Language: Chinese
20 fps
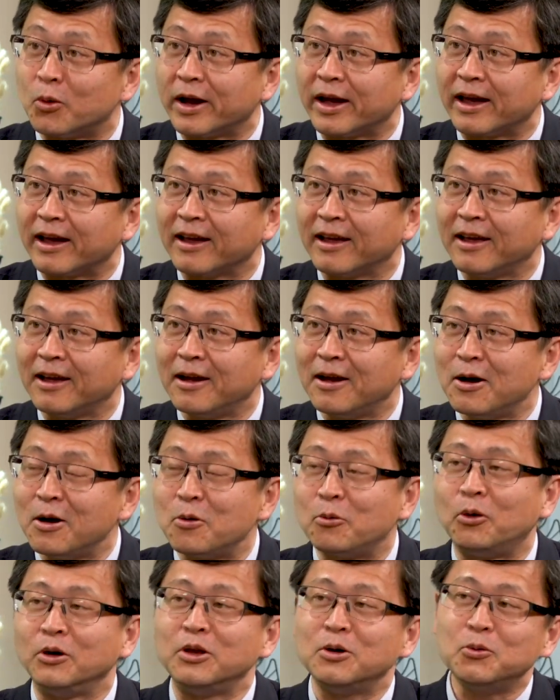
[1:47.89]
哎。是。
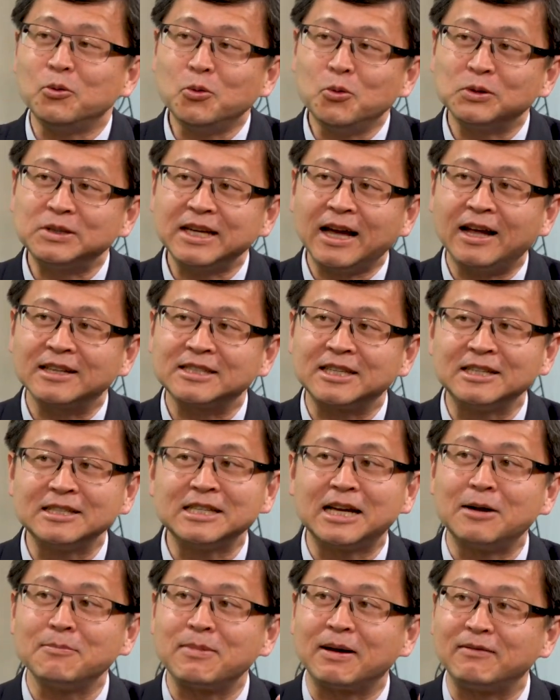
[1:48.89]
我的物价成
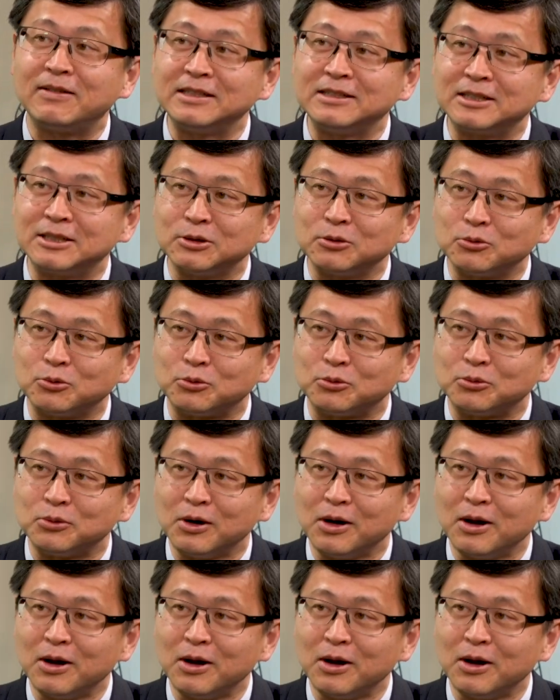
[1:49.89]
长百分之五，